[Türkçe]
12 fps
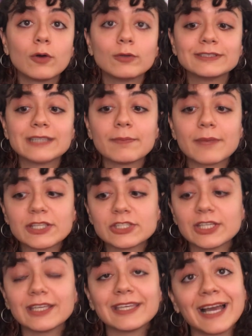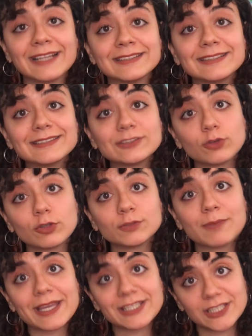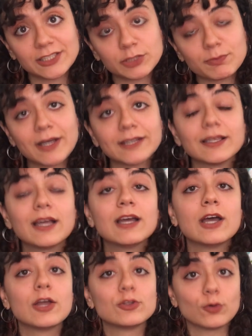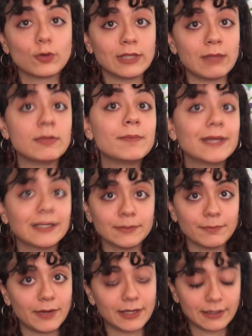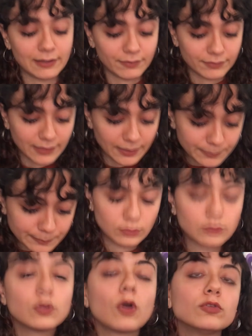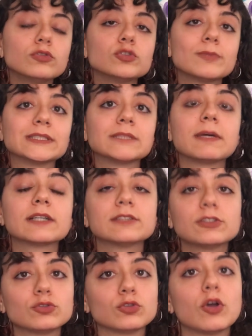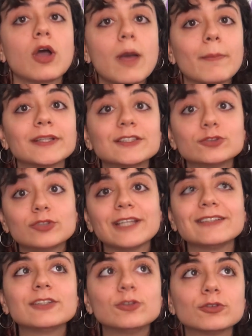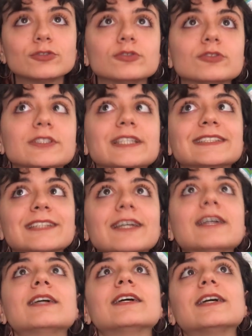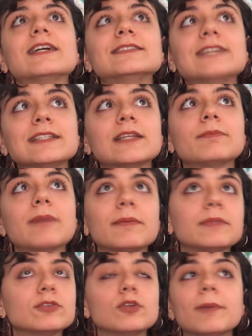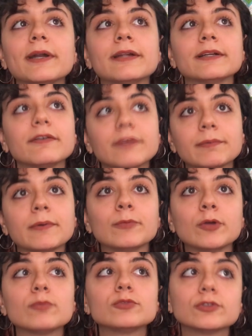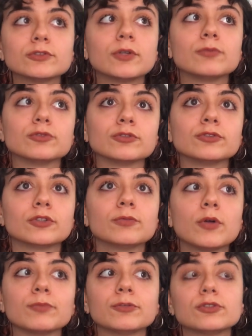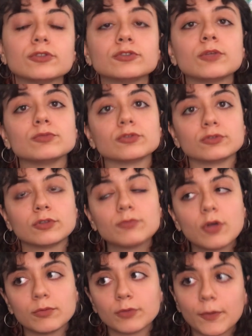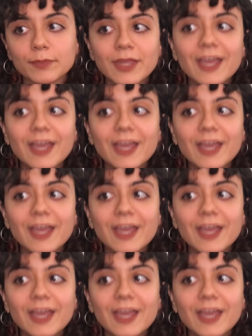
O yüzden bence kendiniz çözmeye çalışmak da çok önemli bir adım paragrafta. Dördüncü basamak da şu. Bana sürekli diyorsunuz ki işte e, Zeynep ben bir türlü paragraf yapamıyorum. Çözüyorum çözüyorum olmuyor. Çözüyorum çözüyorum olmuyor.